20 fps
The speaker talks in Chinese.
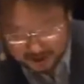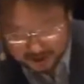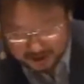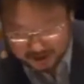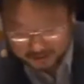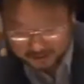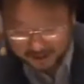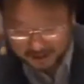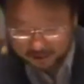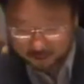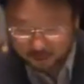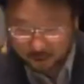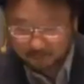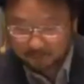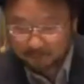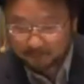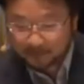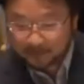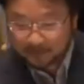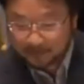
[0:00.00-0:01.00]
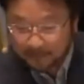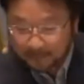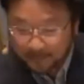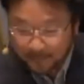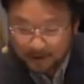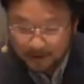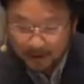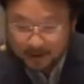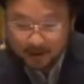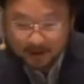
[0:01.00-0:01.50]
期的打算。
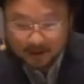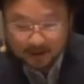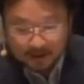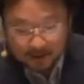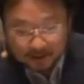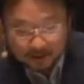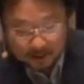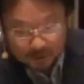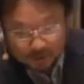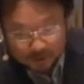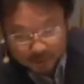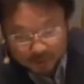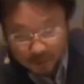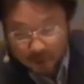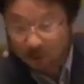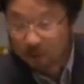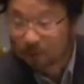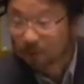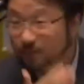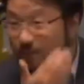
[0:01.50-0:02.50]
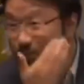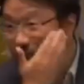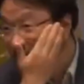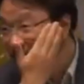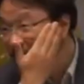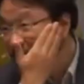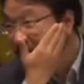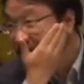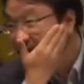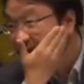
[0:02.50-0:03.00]
最后，
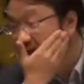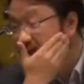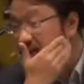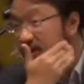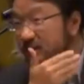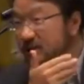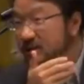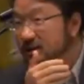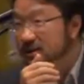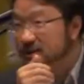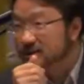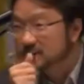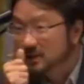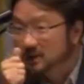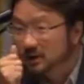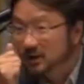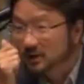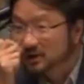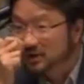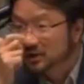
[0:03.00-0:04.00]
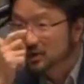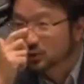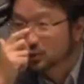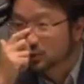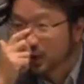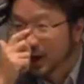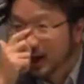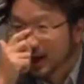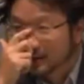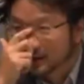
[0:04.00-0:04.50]
这个寄
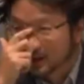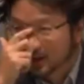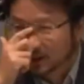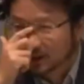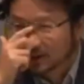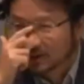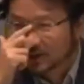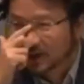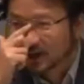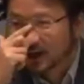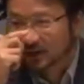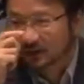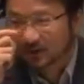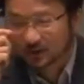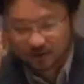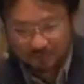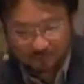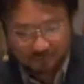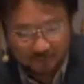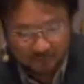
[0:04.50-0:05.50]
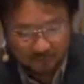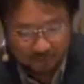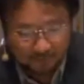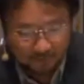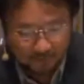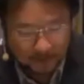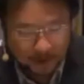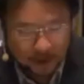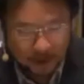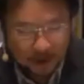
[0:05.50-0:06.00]
居还是一个信仰的身份，
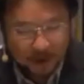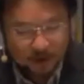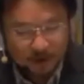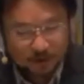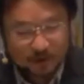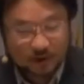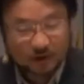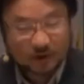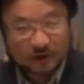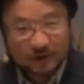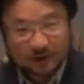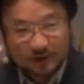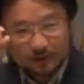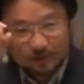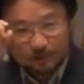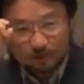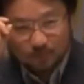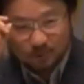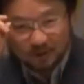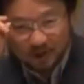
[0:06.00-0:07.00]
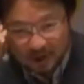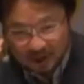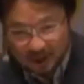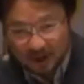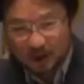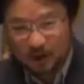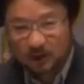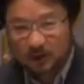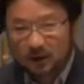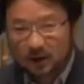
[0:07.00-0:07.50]
就是
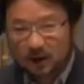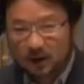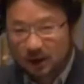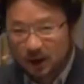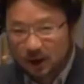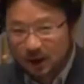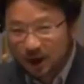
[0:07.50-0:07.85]
你的